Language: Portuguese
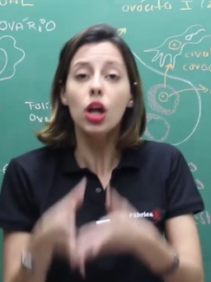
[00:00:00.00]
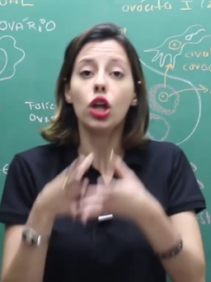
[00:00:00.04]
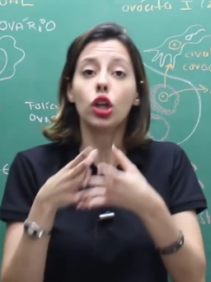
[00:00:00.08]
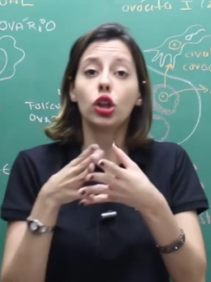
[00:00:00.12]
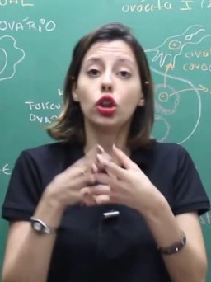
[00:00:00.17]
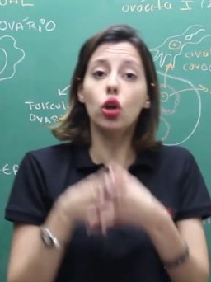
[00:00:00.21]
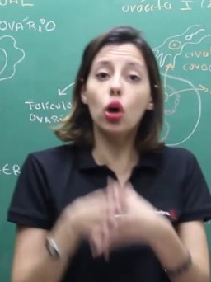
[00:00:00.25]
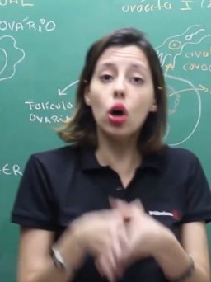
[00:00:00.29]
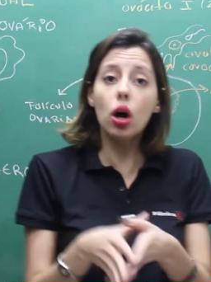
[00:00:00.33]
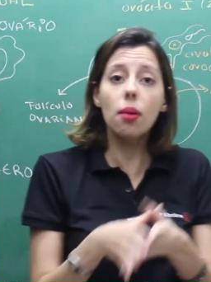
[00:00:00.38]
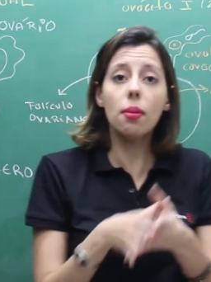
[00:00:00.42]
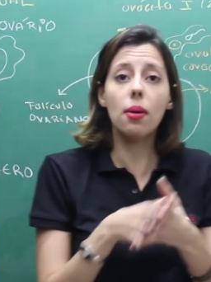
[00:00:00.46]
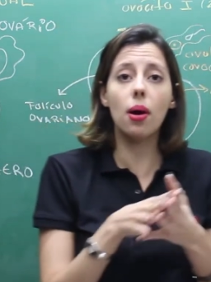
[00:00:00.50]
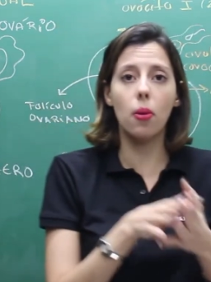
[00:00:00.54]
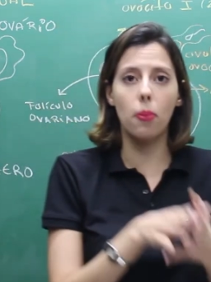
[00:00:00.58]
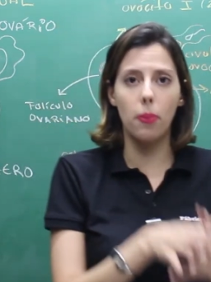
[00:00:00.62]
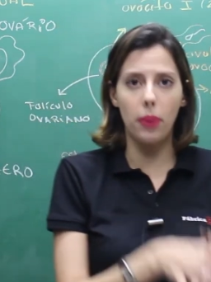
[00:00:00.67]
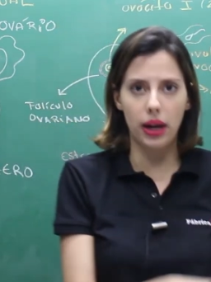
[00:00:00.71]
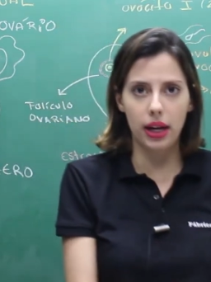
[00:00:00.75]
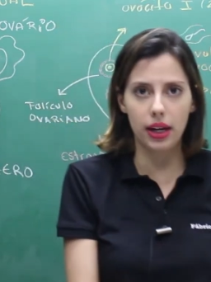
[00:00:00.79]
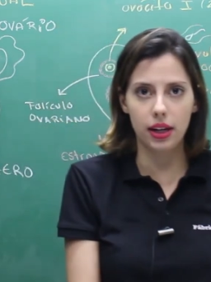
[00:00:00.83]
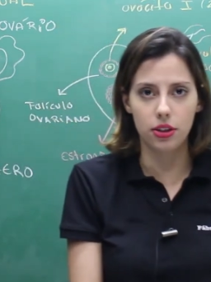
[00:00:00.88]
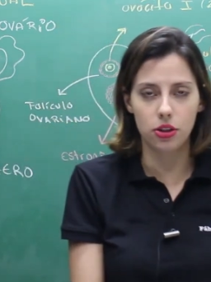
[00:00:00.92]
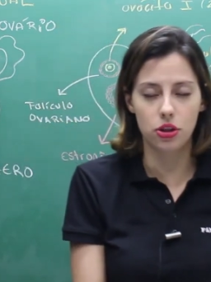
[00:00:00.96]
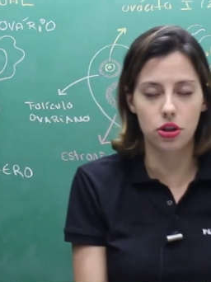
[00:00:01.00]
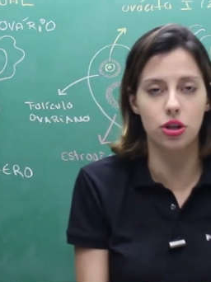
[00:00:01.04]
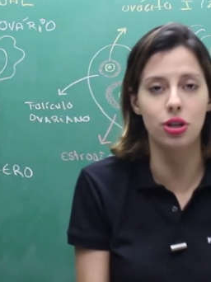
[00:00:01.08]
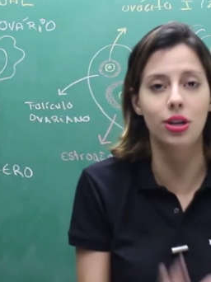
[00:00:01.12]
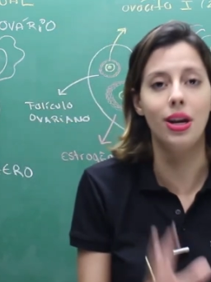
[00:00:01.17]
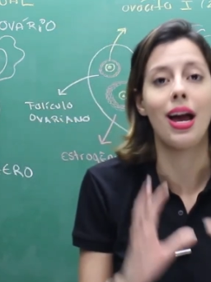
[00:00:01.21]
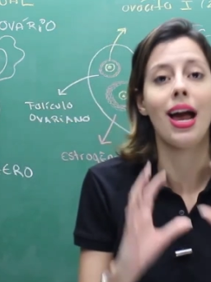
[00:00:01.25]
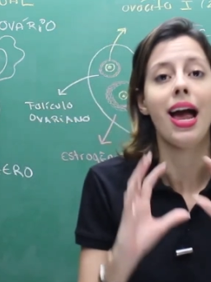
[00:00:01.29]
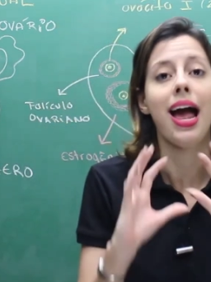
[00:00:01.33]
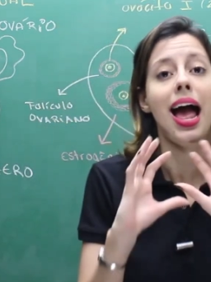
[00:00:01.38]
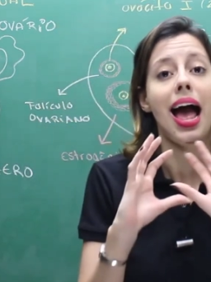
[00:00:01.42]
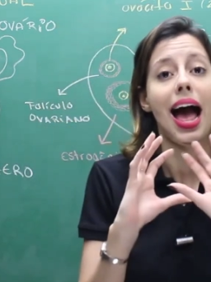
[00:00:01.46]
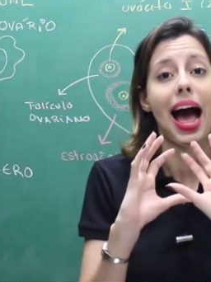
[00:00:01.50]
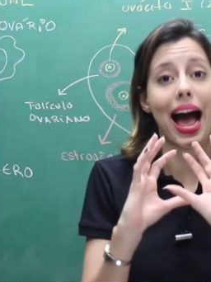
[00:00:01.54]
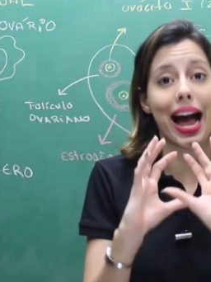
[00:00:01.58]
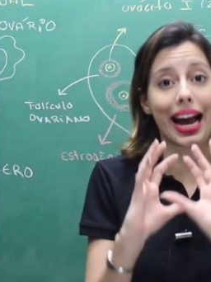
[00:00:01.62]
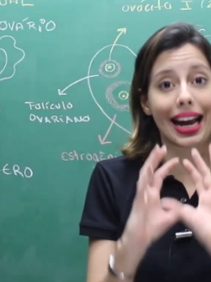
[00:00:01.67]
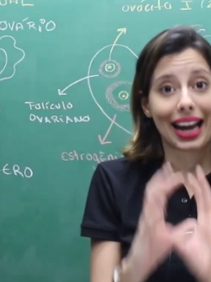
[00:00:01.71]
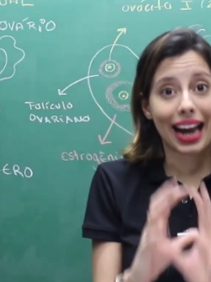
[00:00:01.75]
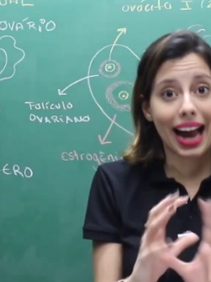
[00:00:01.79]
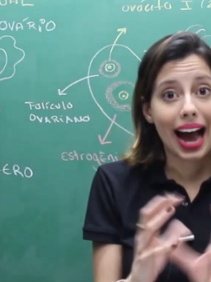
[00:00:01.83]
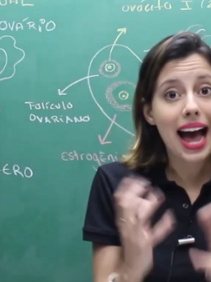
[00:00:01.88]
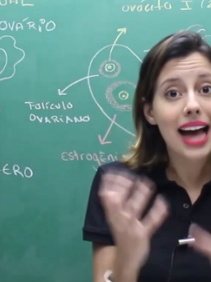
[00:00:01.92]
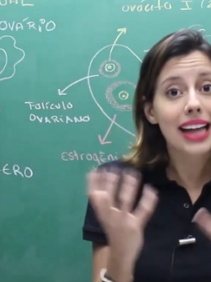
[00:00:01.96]
Normalmente, a
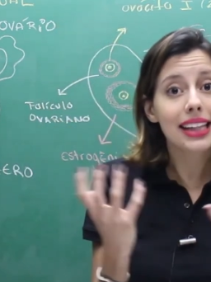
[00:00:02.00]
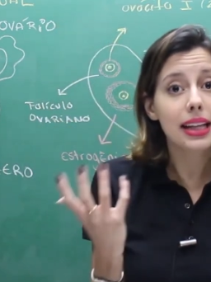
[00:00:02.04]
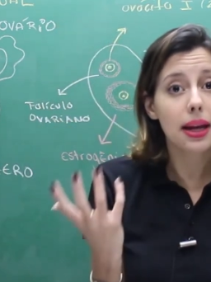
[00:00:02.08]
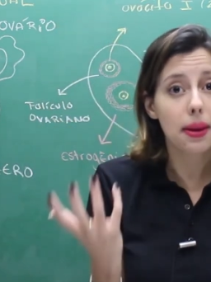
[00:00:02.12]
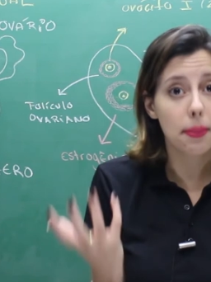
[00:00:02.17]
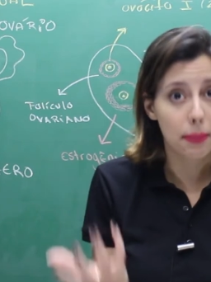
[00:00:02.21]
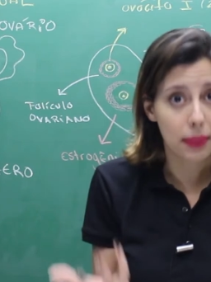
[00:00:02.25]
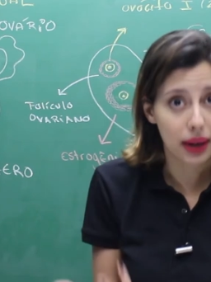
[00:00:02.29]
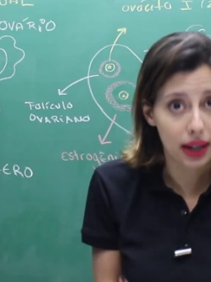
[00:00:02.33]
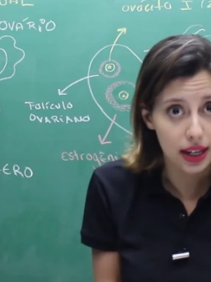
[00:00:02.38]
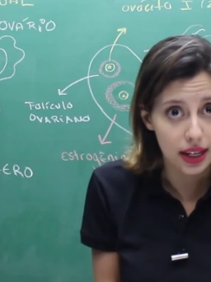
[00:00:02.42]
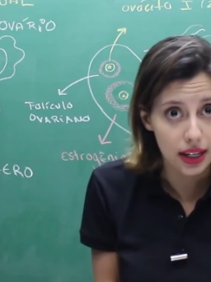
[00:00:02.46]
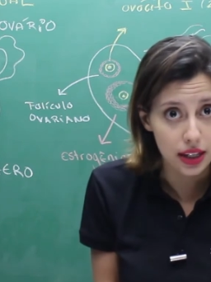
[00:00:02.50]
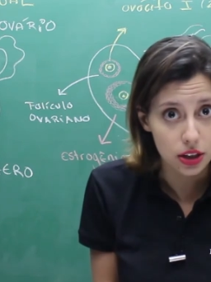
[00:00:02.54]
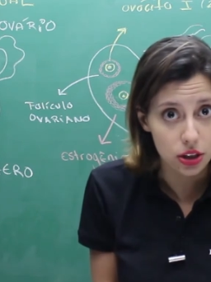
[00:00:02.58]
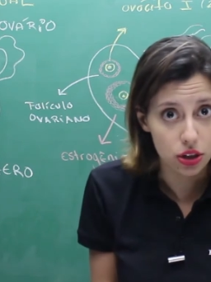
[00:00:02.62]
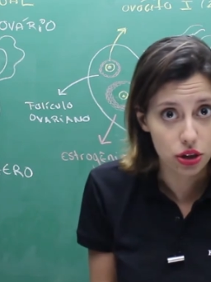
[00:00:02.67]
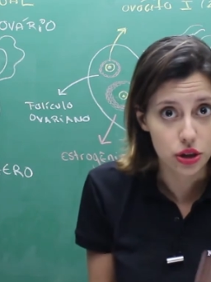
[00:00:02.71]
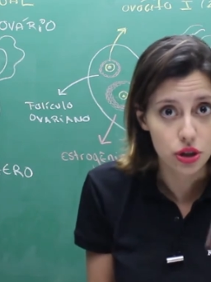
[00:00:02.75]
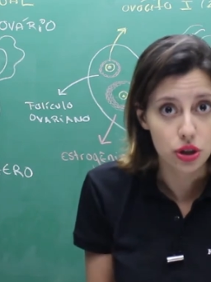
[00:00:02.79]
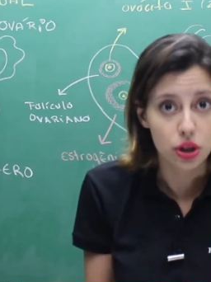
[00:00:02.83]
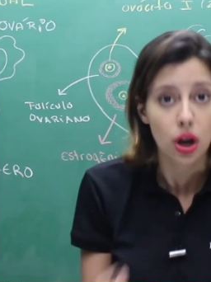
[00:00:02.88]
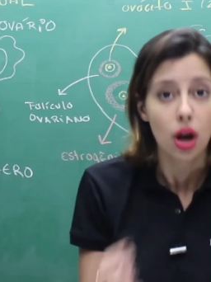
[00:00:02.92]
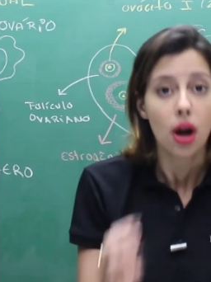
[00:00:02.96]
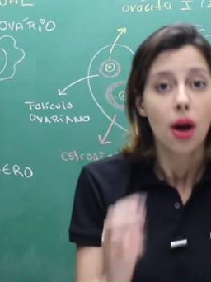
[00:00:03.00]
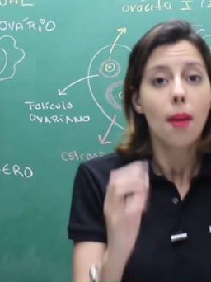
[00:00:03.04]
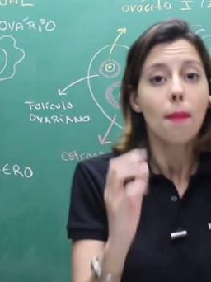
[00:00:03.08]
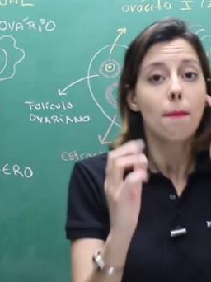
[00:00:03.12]
cada mês,